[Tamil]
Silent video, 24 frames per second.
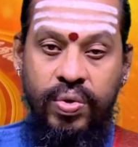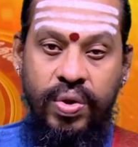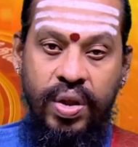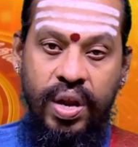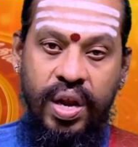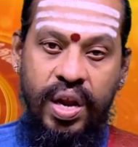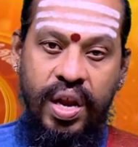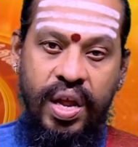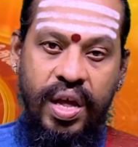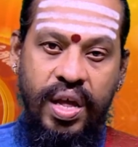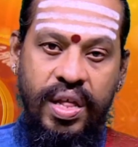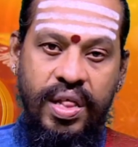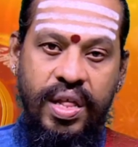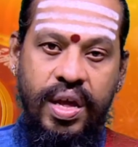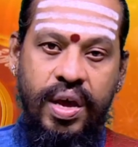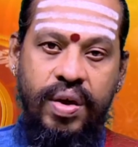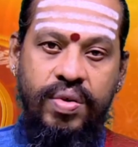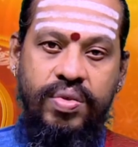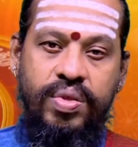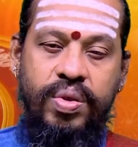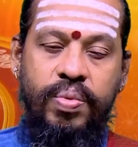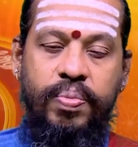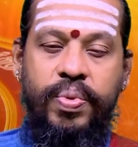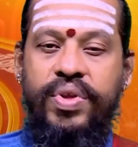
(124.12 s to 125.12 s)
தொழிலிலே
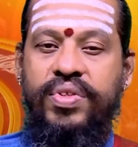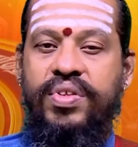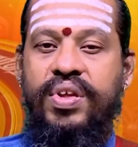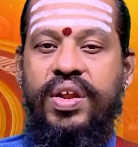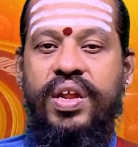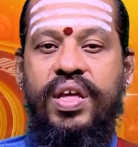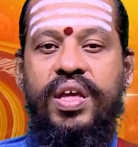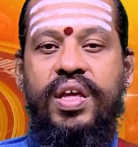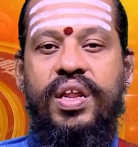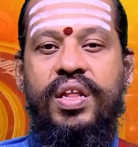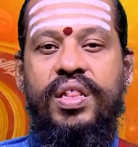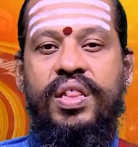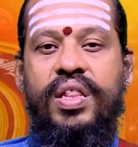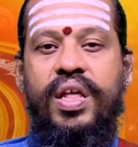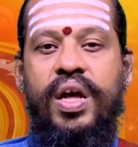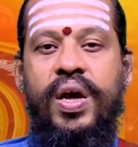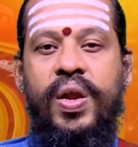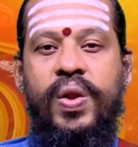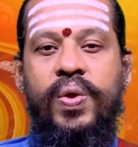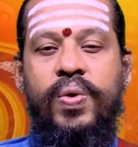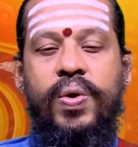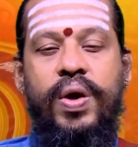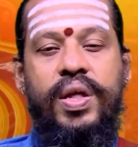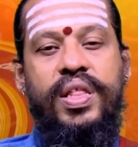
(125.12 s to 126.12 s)
ஏதாவது பிரச்சனை
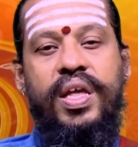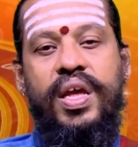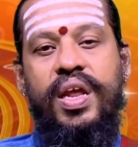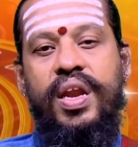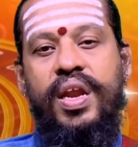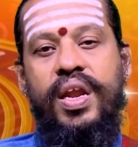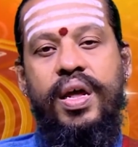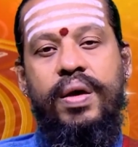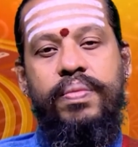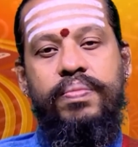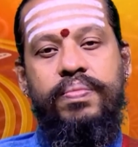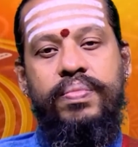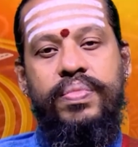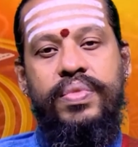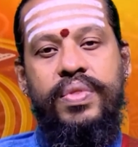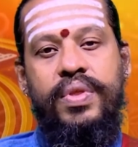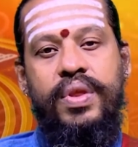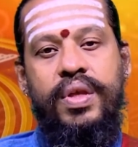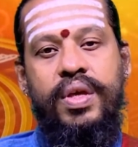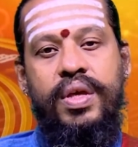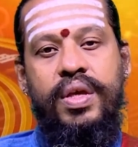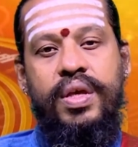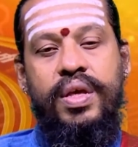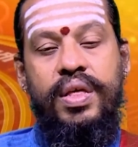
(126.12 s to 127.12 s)
இருந்தாலோ அதையெல்லாம்
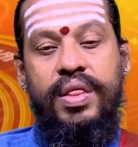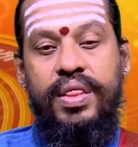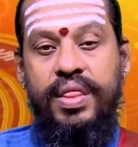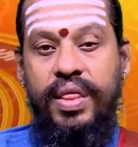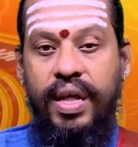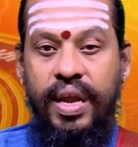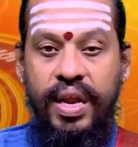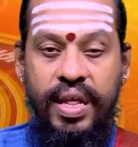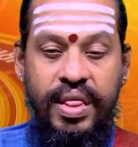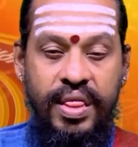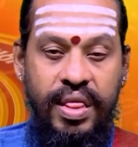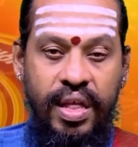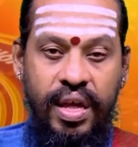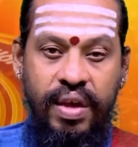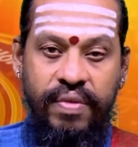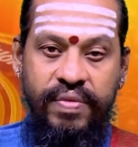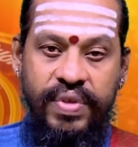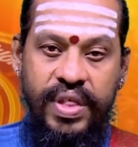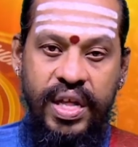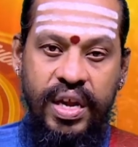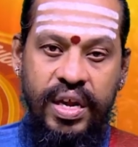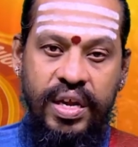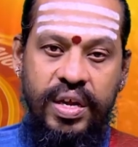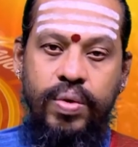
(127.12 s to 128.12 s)
சரி
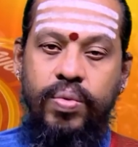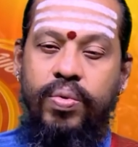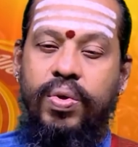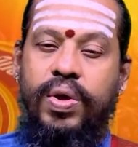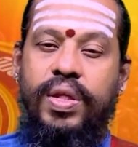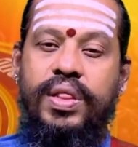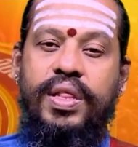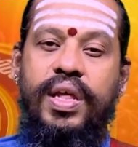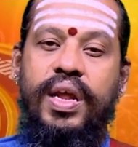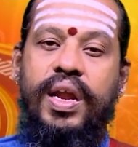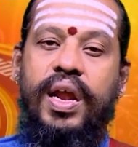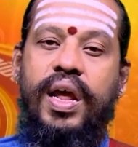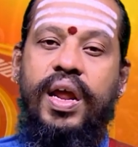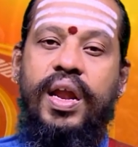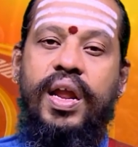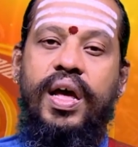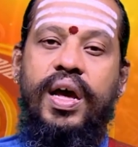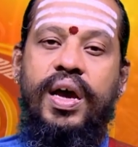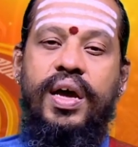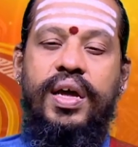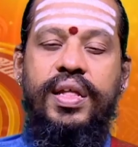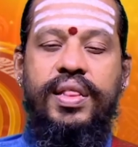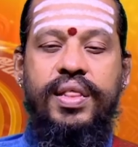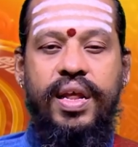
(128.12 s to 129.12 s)
செய்வதற்கு உகந்த
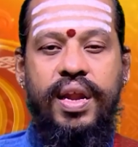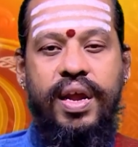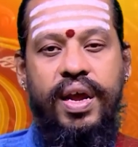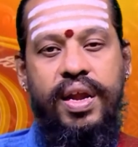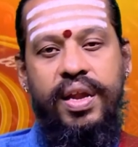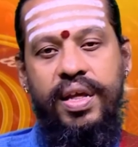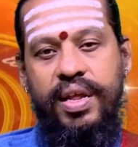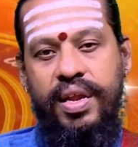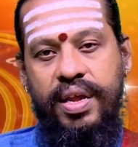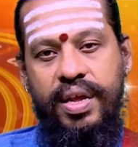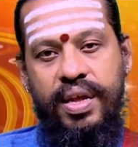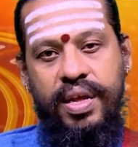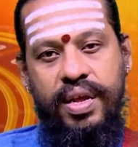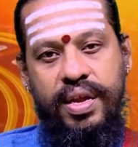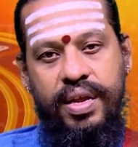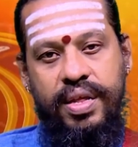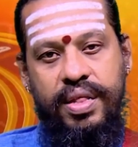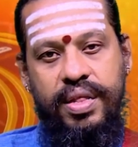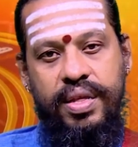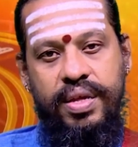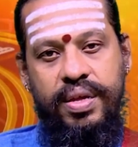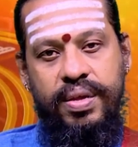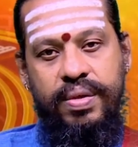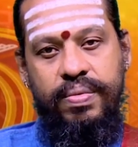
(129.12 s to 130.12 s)
நாளாக இந்த நாள்
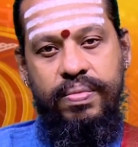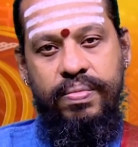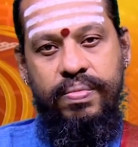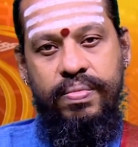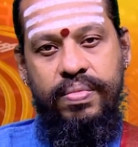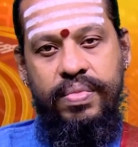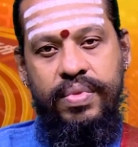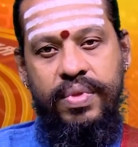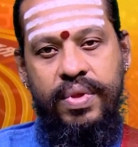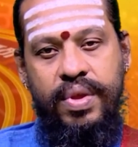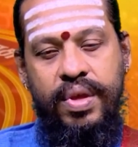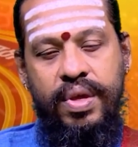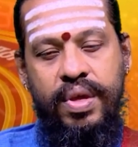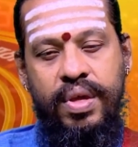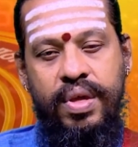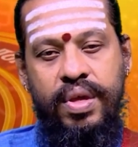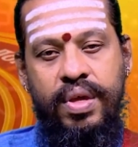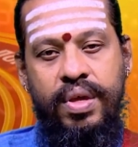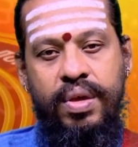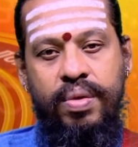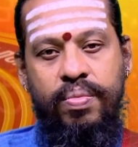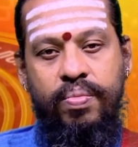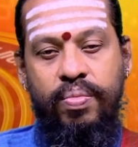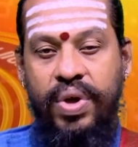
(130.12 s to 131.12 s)
இருக்கிறது
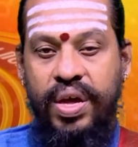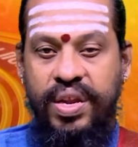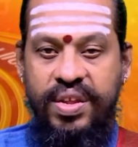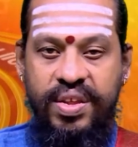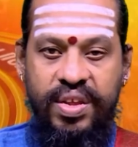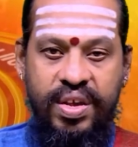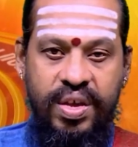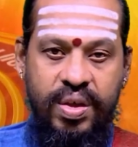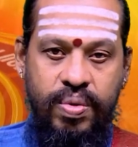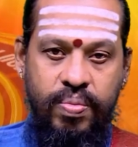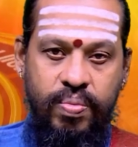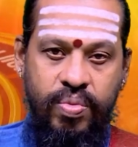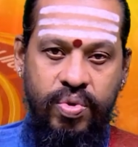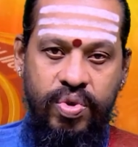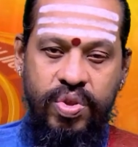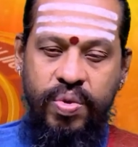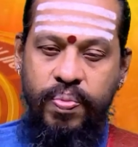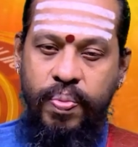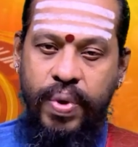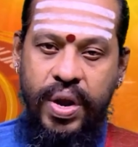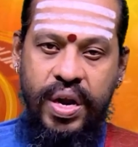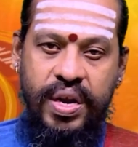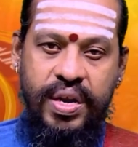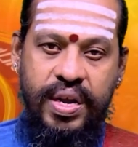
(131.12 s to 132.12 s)
முயற்சிக்கும் போது
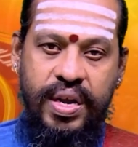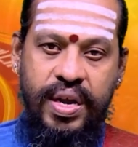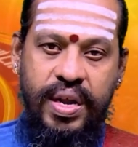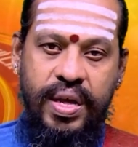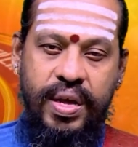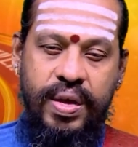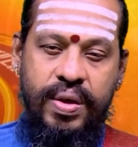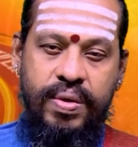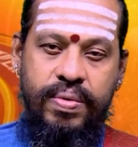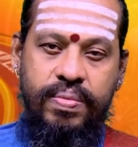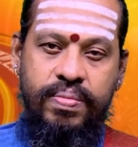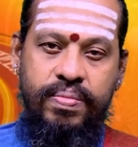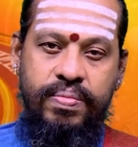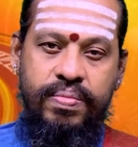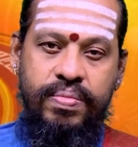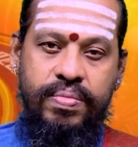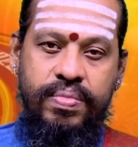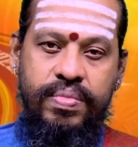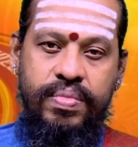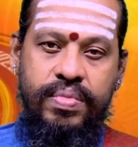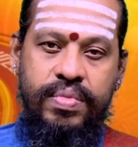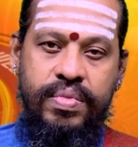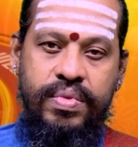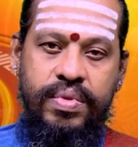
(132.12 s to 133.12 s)
பலன் கிடைக்கும்
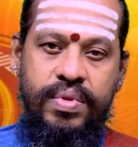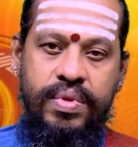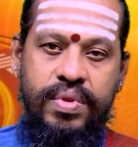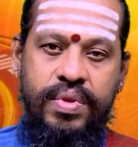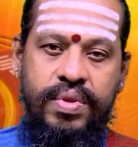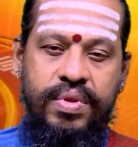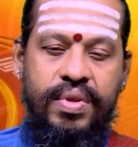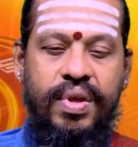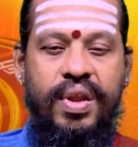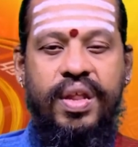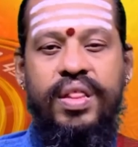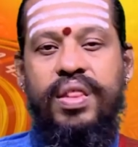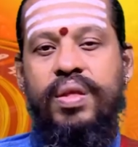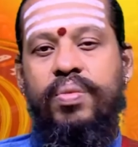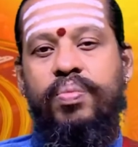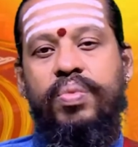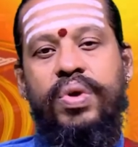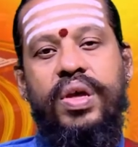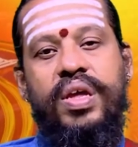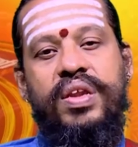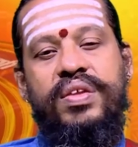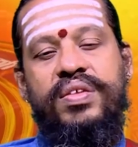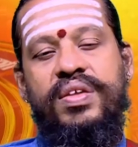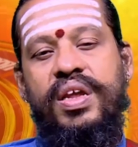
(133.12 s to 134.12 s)
சிறந்த
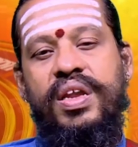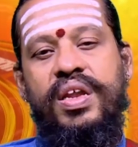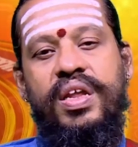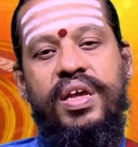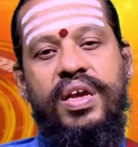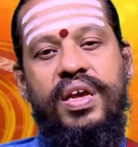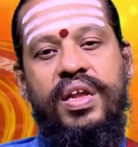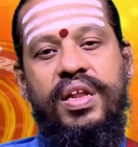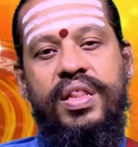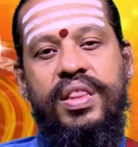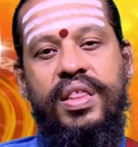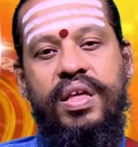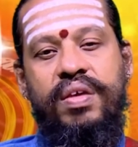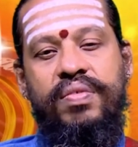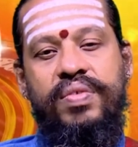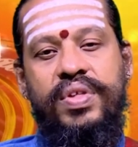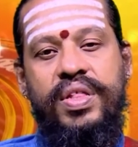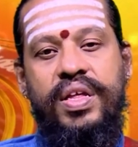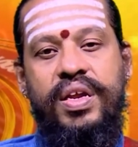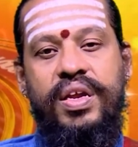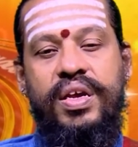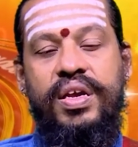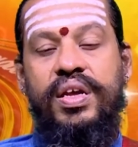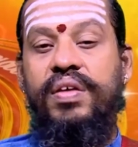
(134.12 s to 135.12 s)
முயற்சியை நீங்கள்
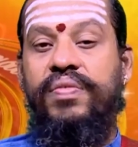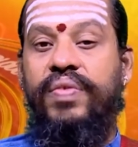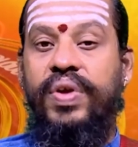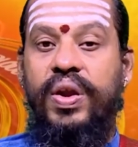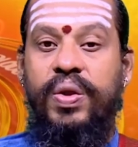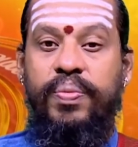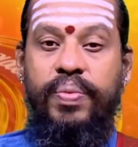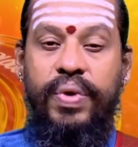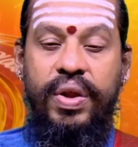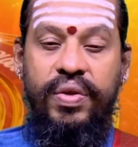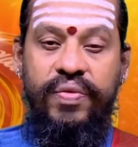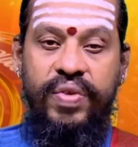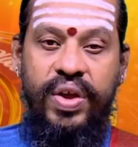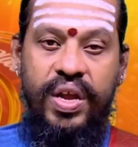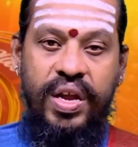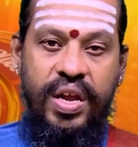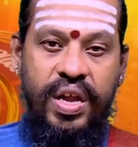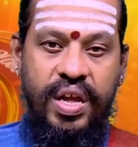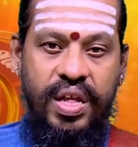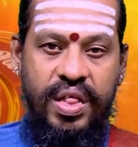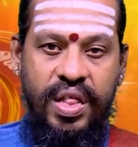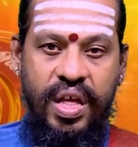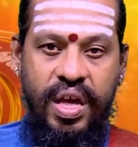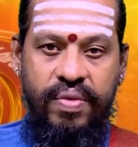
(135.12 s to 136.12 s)
செய்வதற்கு வழிபட
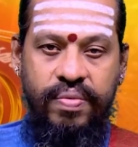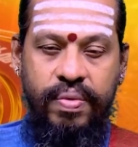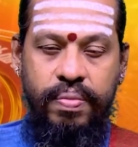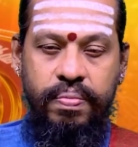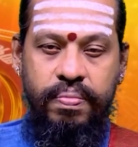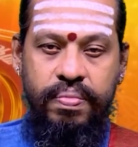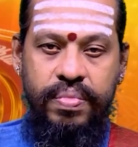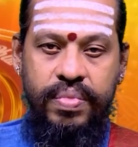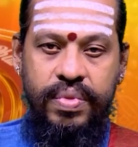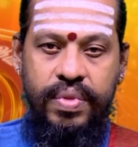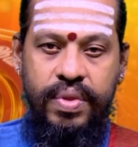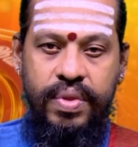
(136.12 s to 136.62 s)
வேண்டிய தெய்வம்